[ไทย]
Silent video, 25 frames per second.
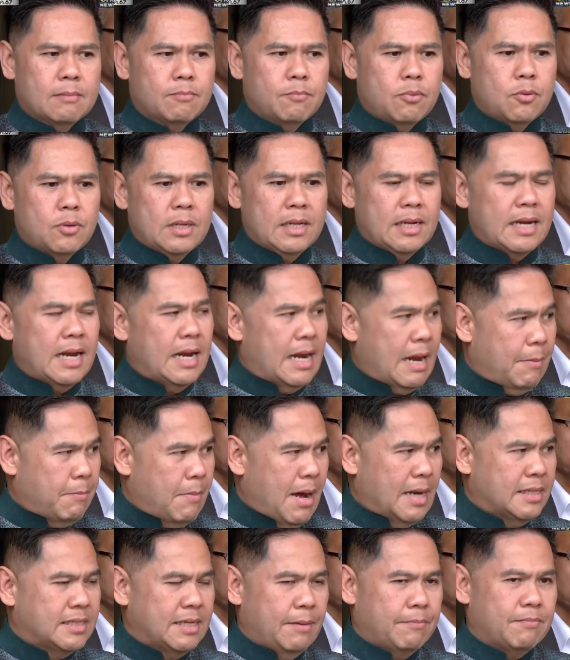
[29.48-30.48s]
ผู้ที่ได้รับ
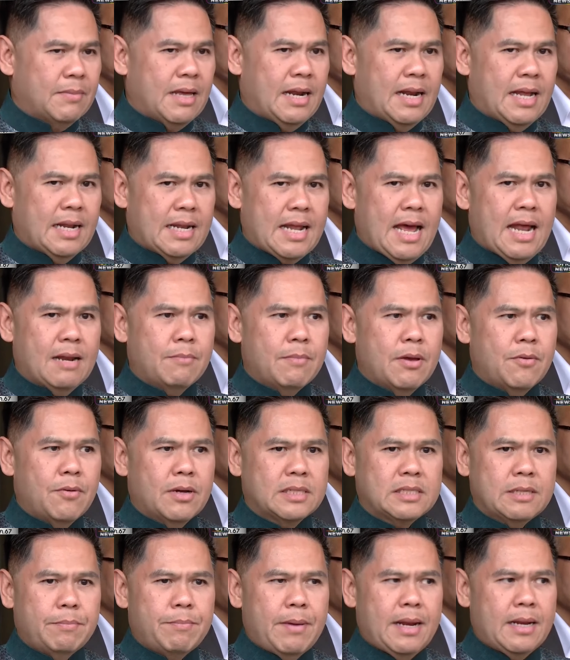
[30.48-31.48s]
บาดเจ็บแต่ละท่านไม่
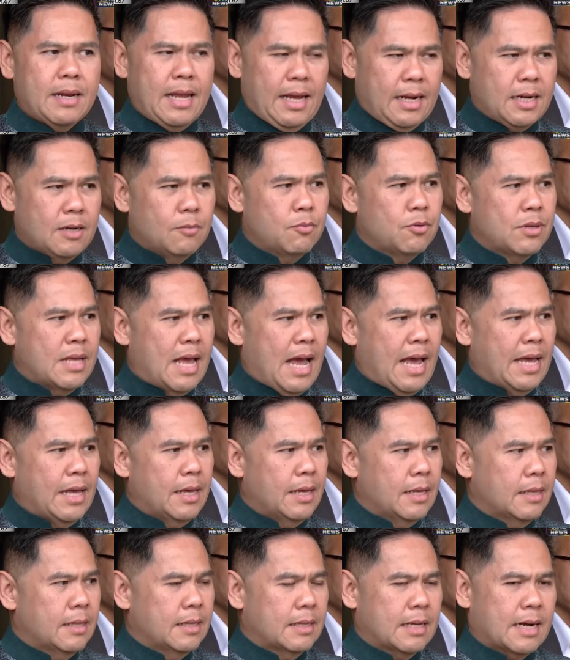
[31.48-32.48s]
ว่าจะเป็นเด็กหรือผู้ใหญ่
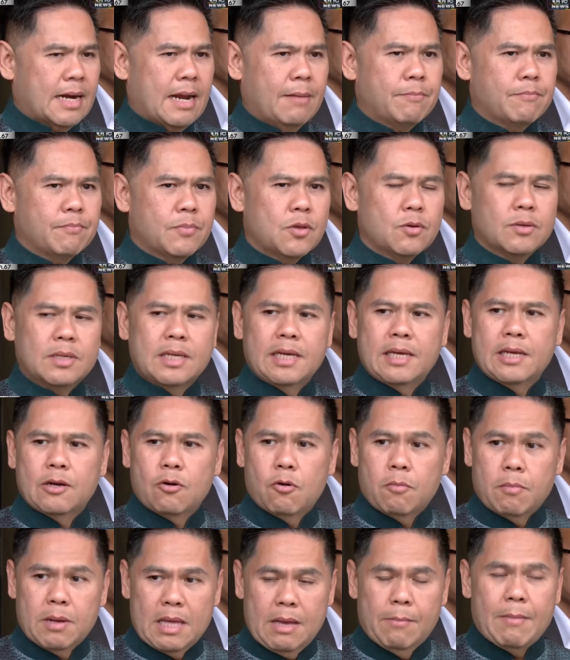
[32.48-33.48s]
นะครับอยู่ที่โร
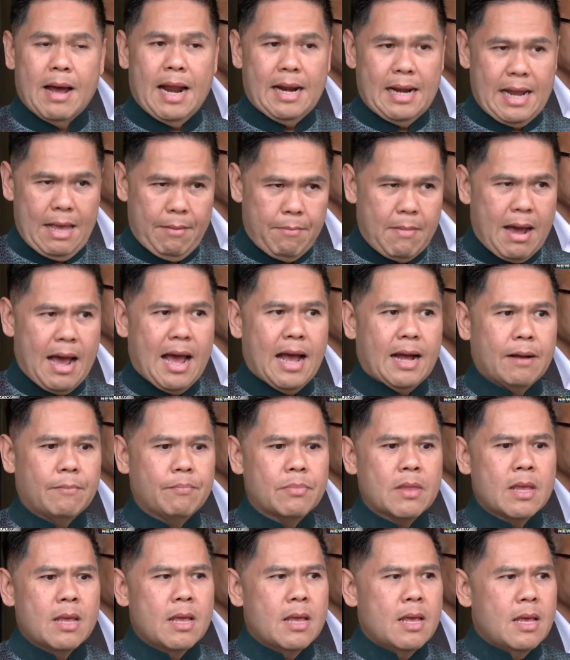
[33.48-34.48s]
งพยาบาลใดบ้าง
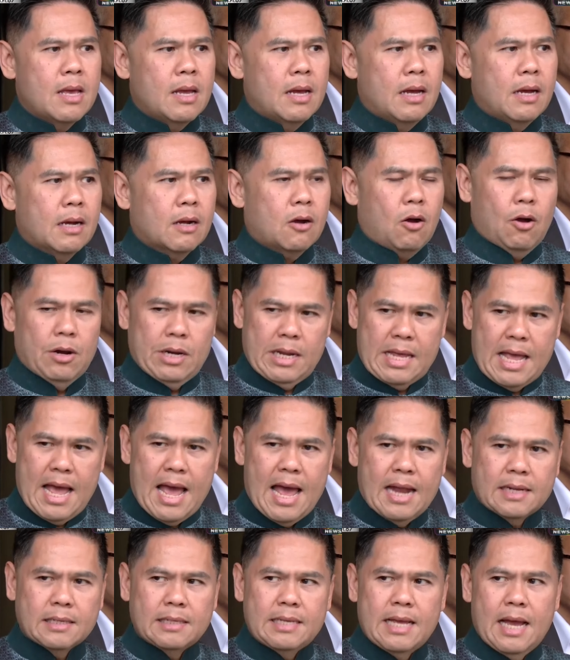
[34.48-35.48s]
ขออนุ
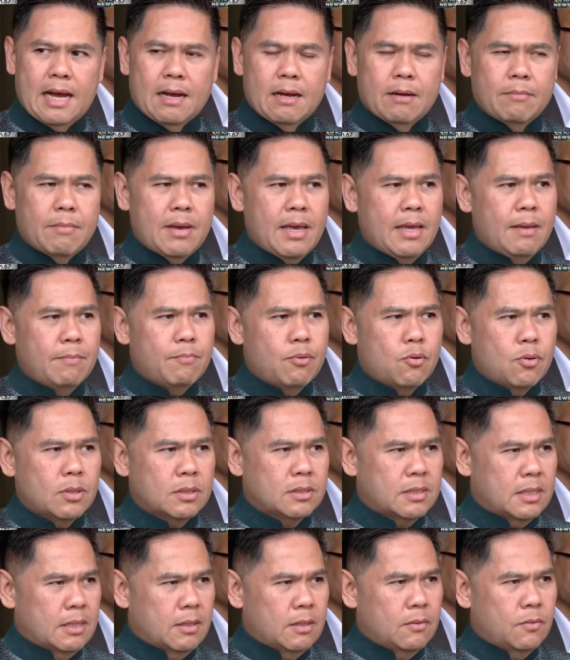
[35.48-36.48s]
ญาตยังไม่พูด
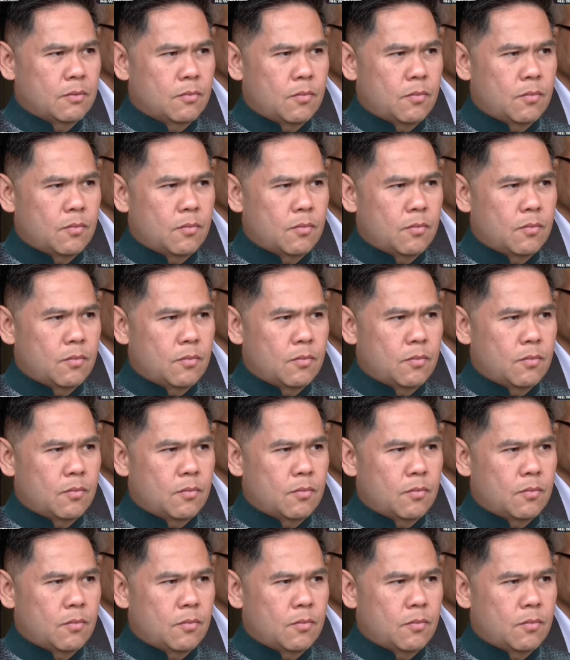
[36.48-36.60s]
ถึง